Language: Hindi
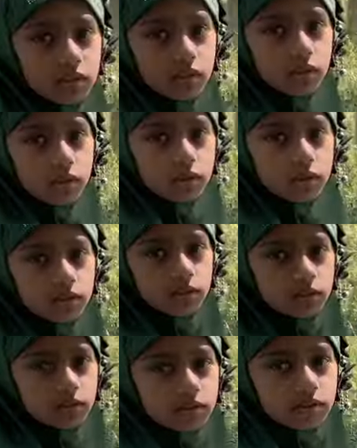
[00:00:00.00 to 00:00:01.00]
देना आपको
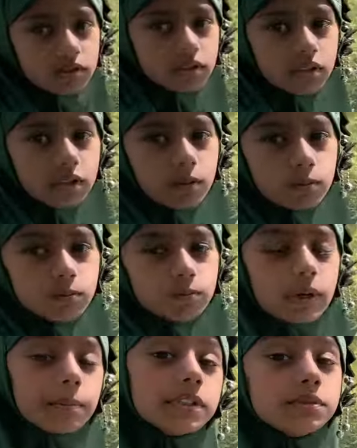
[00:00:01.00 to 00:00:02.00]
कितनी भूख लगी है
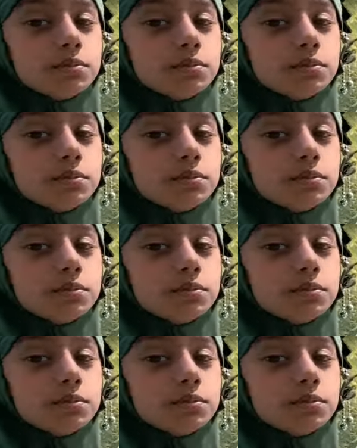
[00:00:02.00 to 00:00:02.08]
पापा